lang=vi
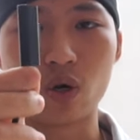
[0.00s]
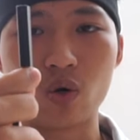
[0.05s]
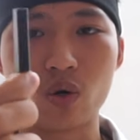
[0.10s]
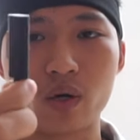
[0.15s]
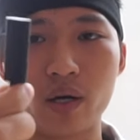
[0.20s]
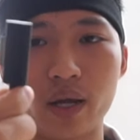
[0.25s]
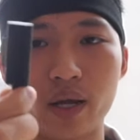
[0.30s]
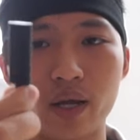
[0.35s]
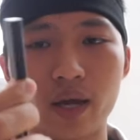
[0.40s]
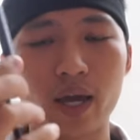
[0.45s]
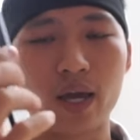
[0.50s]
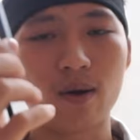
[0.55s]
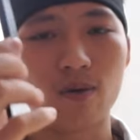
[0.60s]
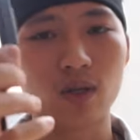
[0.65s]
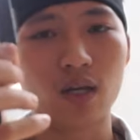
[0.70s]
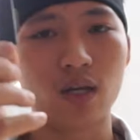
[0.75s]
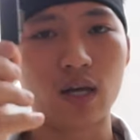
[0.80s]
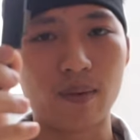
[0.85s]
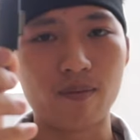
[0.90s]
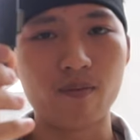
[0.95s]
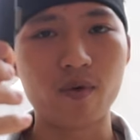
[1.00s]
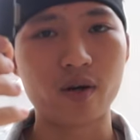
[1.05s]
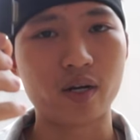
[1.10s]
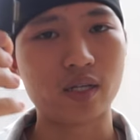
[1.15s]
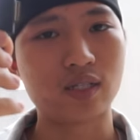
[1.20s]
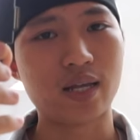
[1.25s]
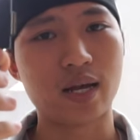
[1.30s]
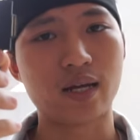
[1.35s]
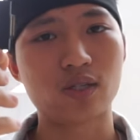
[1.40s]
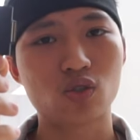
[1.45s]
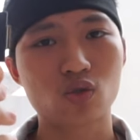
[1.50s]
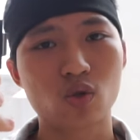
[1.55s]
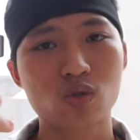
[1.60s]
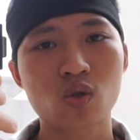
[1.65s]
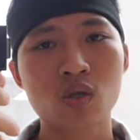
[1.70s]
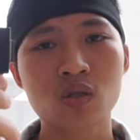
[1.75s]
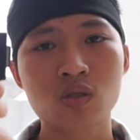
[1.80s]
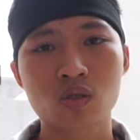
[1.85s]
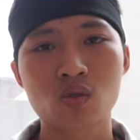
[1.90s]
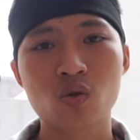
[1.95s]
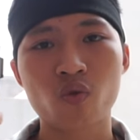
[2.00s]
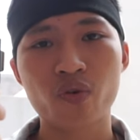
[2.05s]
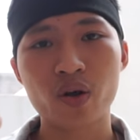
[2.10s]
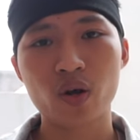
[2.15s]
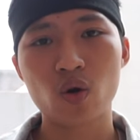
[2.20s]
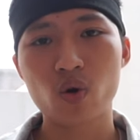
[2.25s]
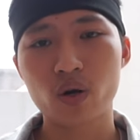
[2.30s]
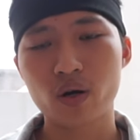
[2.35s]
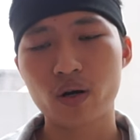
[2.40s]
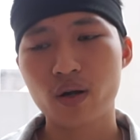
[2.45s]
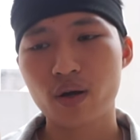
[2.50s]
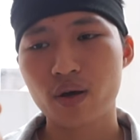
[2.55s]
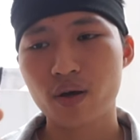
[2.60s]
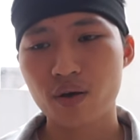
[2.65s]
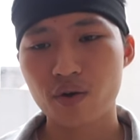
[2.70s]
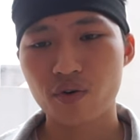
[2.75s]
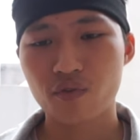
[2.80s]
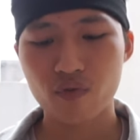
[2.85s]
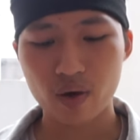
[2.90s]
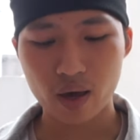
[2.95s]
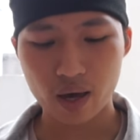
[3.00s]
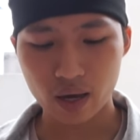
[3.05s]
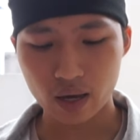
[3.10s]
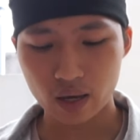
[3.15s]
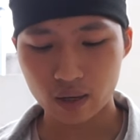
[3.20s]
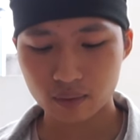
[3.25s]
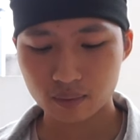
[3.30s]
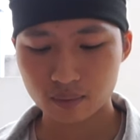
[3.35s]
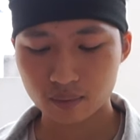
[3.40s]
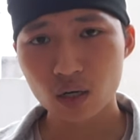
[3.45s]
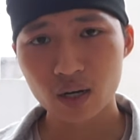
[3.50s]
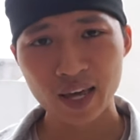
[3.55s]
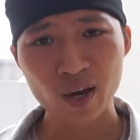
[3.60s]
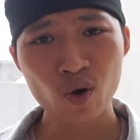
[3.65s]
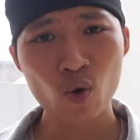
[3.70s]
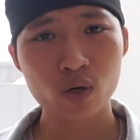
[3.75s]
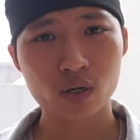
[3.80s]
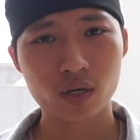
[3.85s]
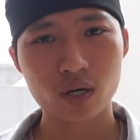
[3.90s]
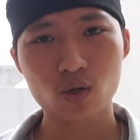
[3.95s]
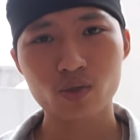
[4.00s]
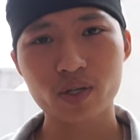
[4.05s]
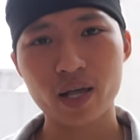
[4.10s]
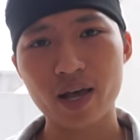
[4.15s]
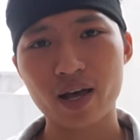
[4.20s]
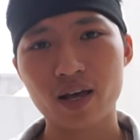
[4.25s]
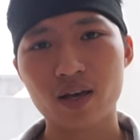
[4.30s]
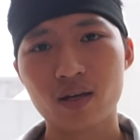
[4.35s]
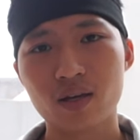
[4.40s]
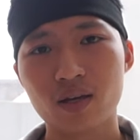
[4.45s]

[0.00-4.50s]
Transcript: nó luôn này anh em có thể cắm vào để sạc cho chiếc sofa luôn và lấy nguồn ở đâu ra